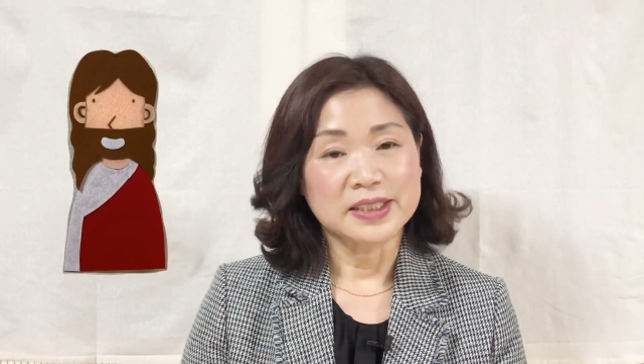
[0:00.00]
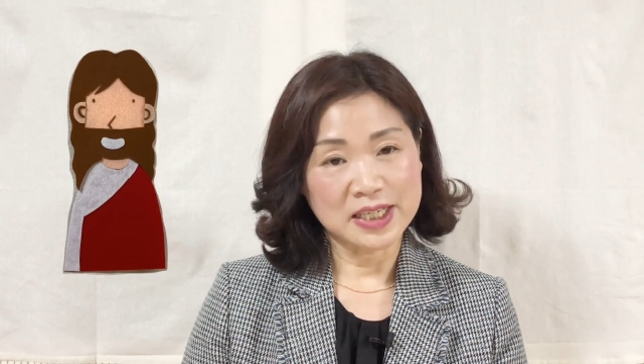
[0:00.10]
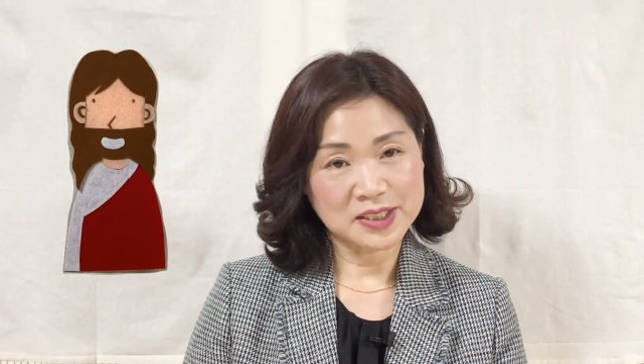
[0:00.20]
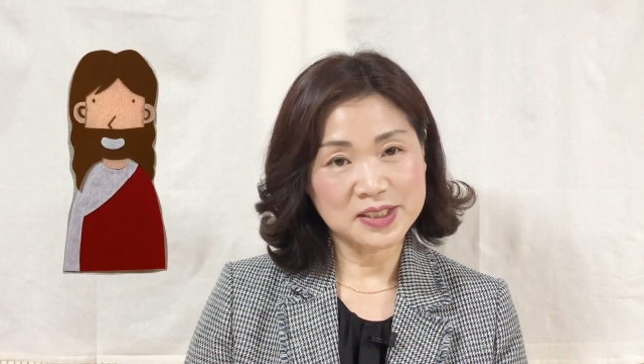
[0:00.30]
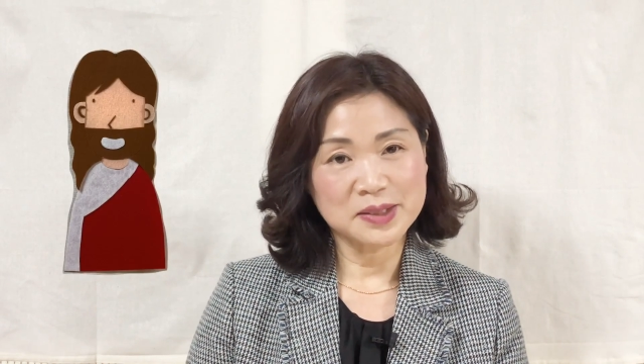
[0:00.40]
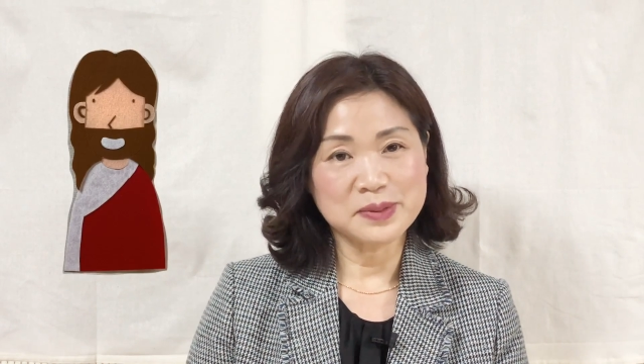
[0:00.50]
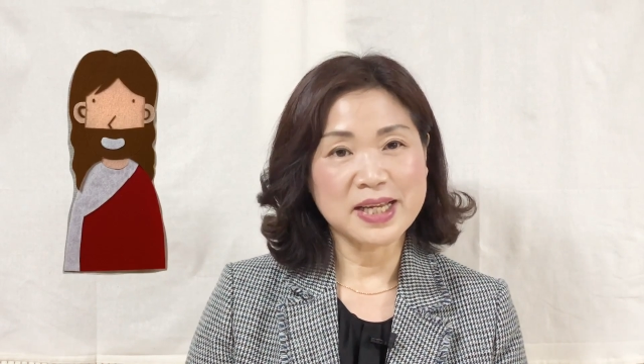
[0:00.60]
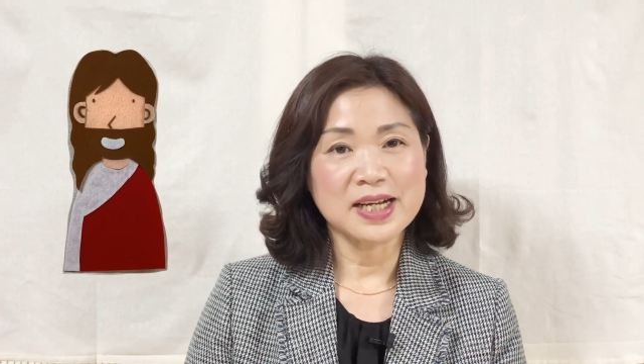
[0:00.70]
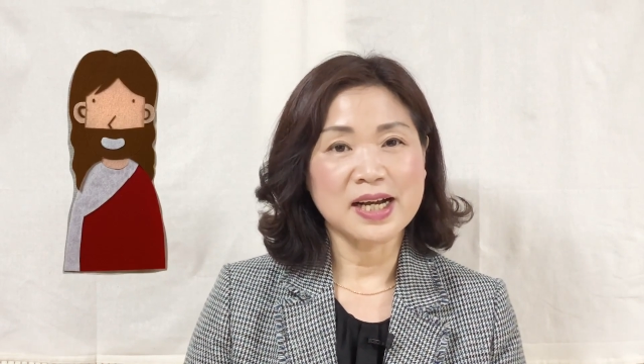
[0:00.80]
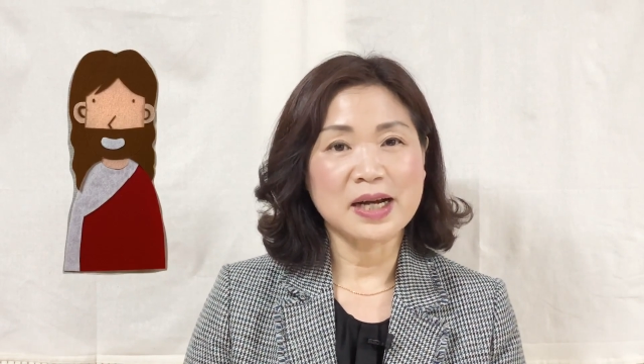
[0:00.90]
예수님
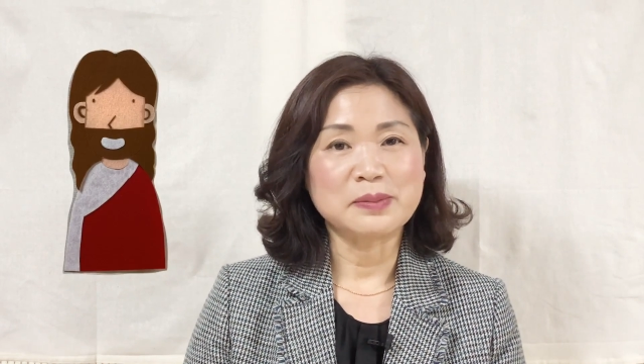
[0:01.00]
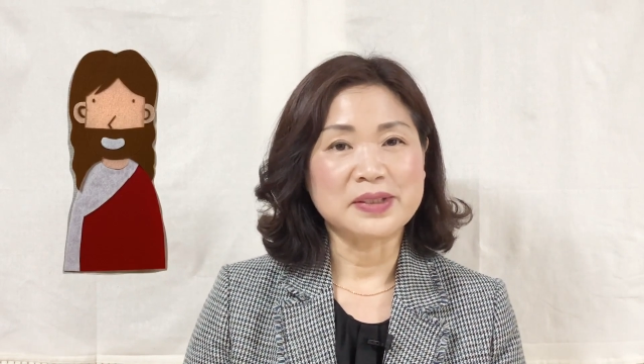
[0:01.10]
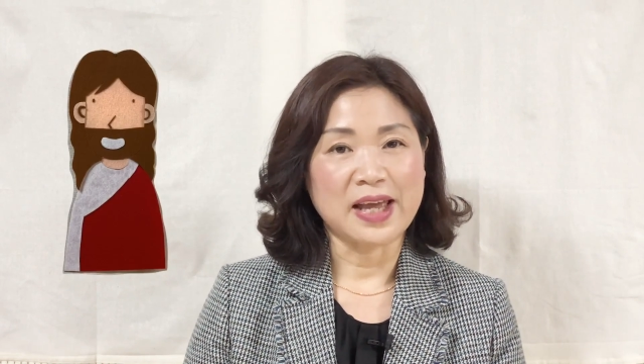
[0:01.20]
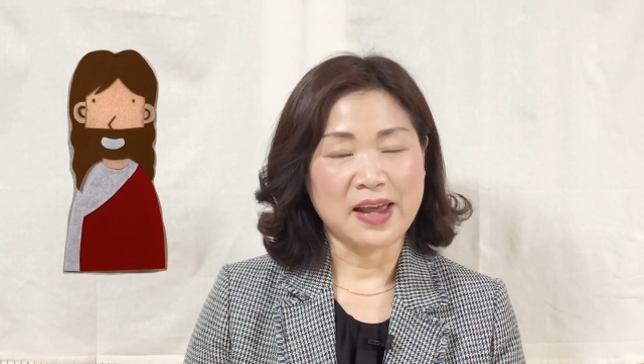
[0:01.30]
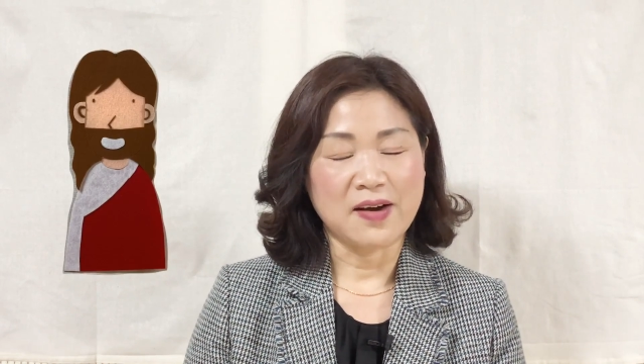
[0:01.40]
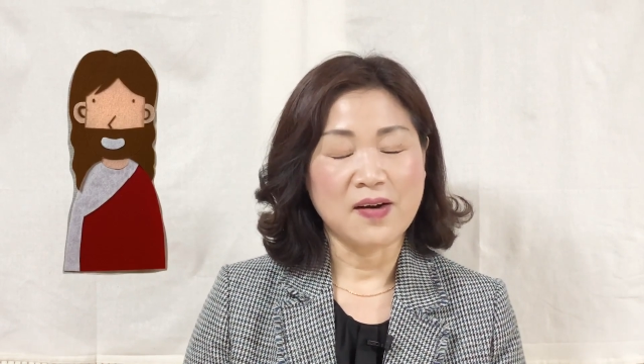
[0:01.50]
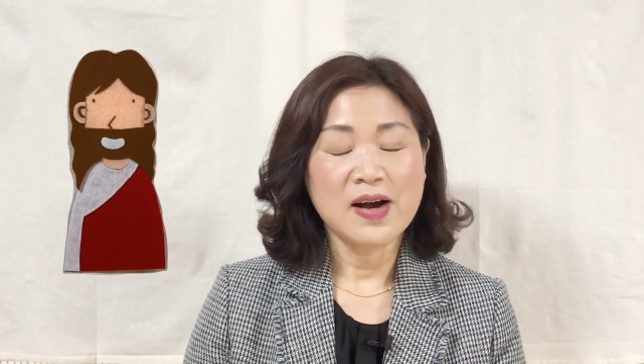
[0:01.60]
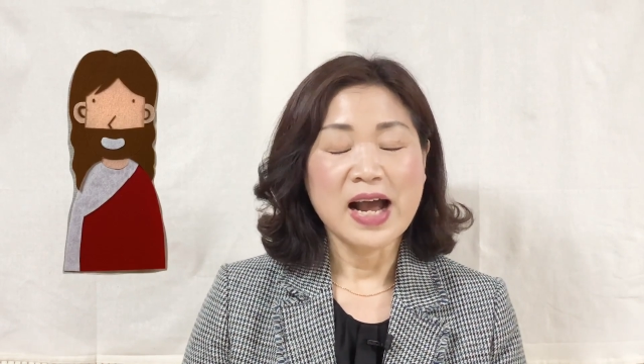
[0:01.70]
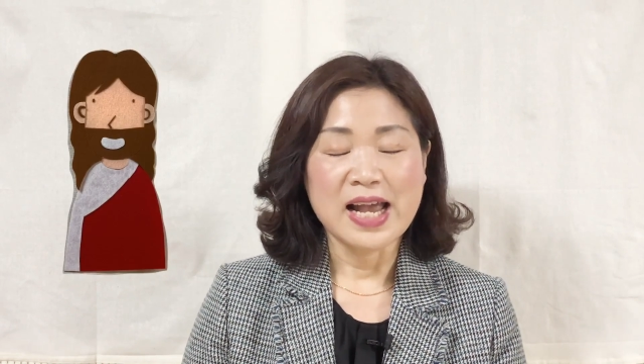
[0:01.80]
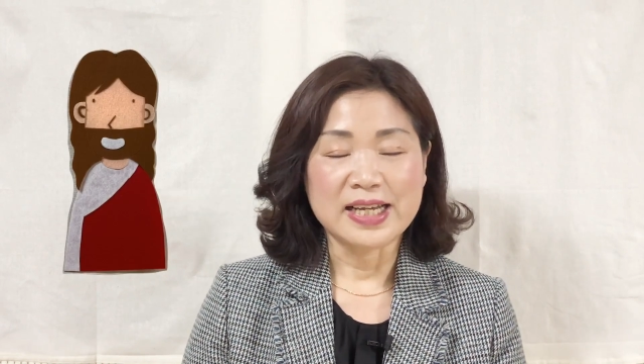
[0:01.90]
생각하면 돼요.
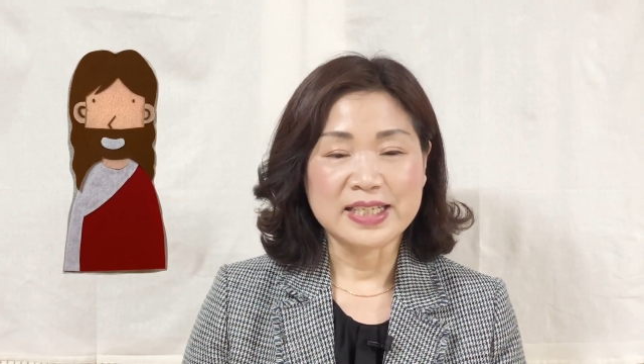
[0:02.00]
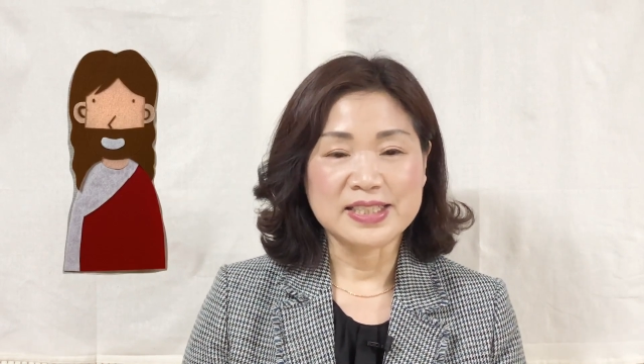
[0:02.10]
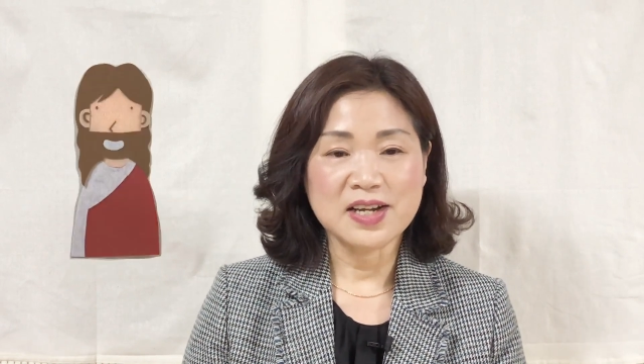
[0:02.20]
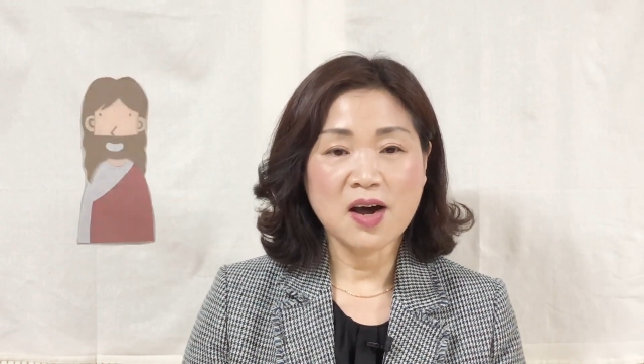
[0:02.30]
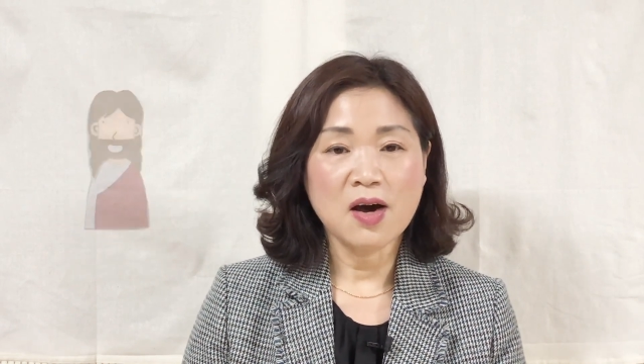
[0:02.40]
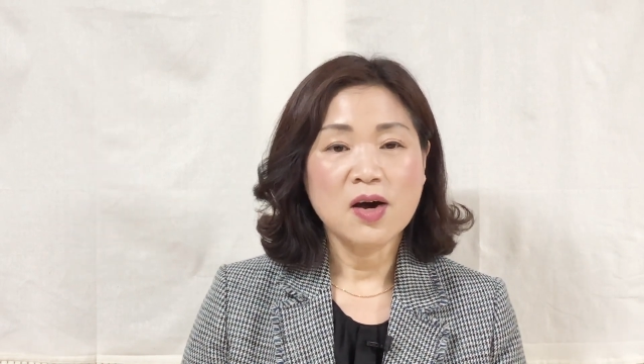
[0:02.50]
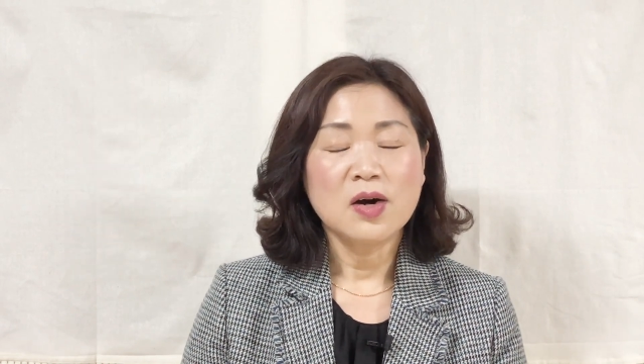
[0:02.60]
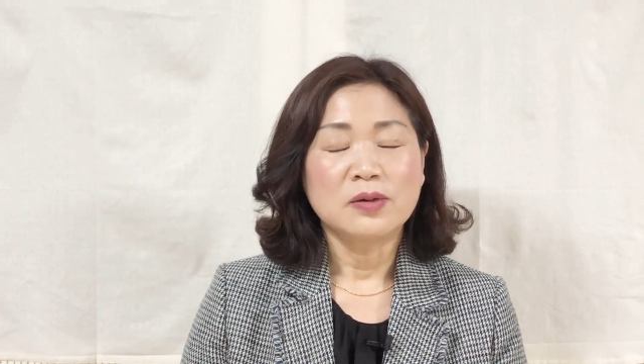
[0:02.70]
알겠죠?